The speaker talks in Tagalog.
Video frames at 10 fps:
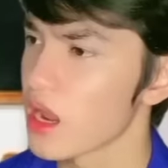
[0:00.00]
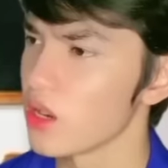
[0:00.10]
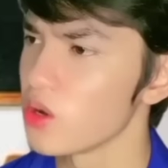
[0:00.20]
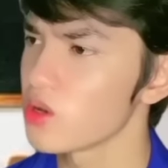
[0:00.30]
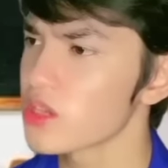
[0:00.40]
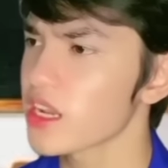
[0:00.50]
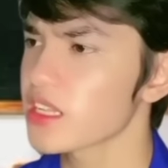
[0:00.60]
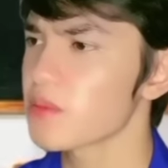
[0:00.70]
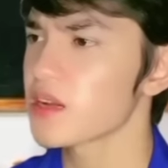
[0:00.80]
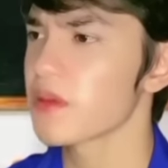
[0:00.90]
Lolo niya lang
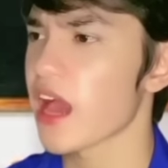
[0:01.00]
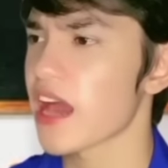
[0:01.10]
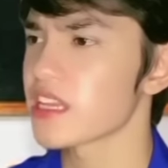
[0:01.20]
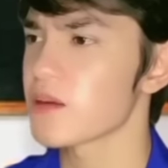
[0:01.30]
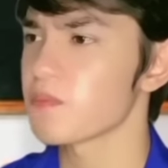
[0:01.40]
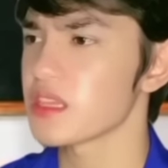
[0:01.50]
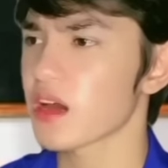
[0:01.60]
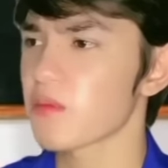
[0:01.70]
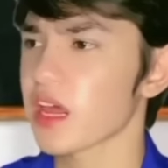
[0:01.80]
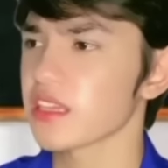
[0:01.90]
naman na may-ari ng
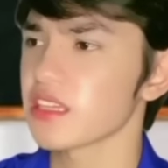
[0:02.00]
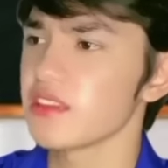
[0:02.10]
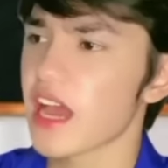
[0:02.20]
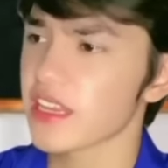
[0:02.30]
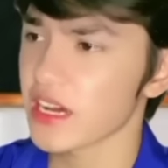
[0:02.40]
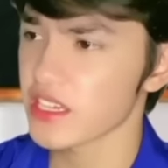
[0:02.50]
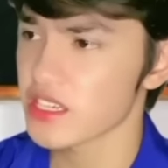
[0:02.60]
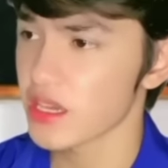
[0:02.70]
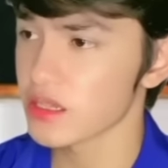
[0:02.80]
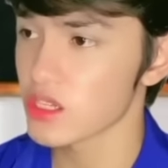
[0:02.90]
pinakamalaking tindahan ng ice
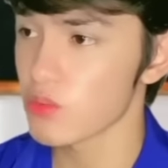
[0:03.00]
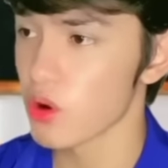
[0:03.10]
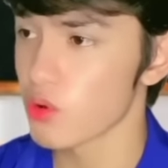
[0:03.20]
sa buong